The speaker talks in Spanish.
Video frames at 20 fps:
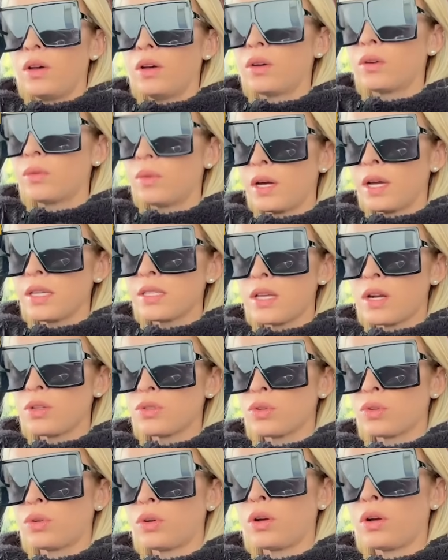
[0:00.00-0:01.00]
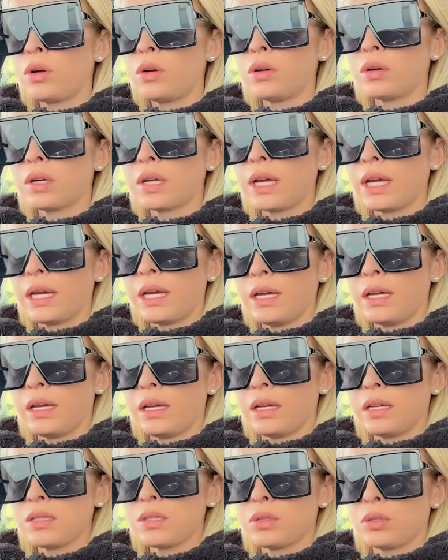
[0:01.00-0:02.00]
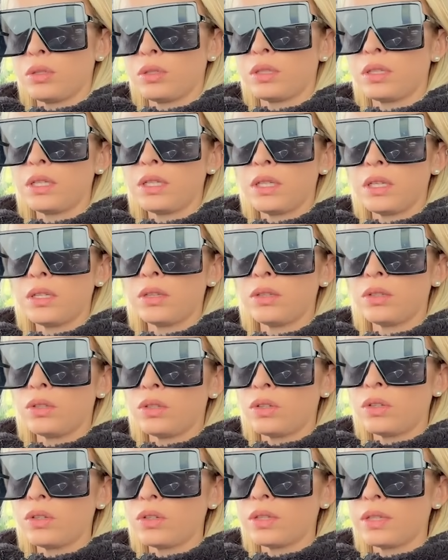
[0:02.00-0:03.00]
Güey, se los juro que estoy teniendo